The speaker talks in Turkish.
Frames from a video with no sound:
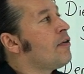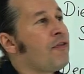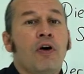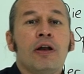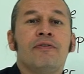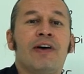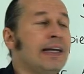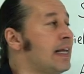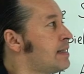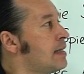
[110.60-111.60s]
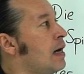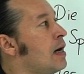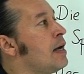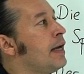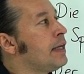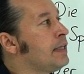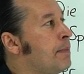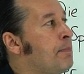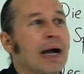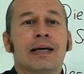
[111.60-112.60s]
von Vanessa
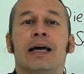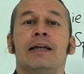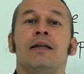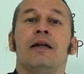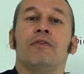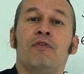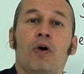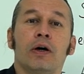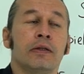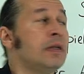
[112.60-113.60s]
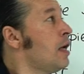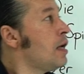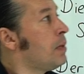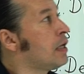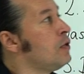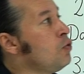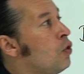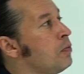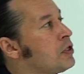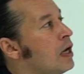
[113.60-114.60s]
gebacken worden. Bakın ne
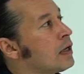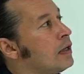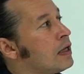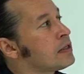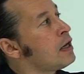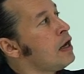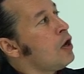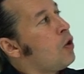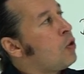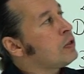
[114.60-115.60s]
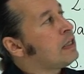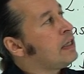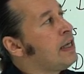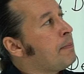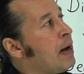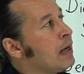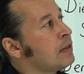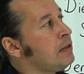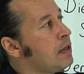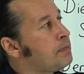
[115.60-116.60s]
olmuş arkadaşlar? Oradaki
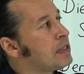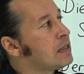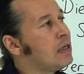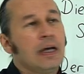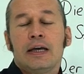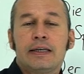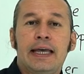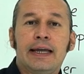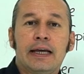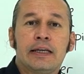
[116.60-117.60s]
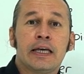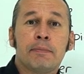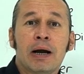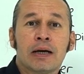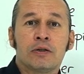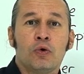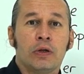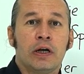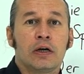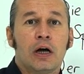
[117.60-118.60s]
gebacken yapısı gene gebacken
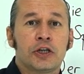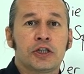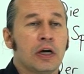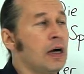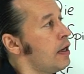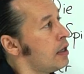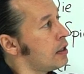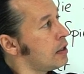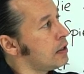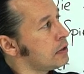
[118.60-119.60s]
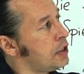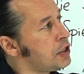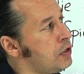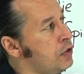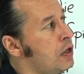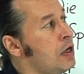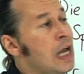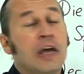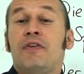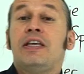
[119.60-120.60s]
olarak aşağı taşınıyor ve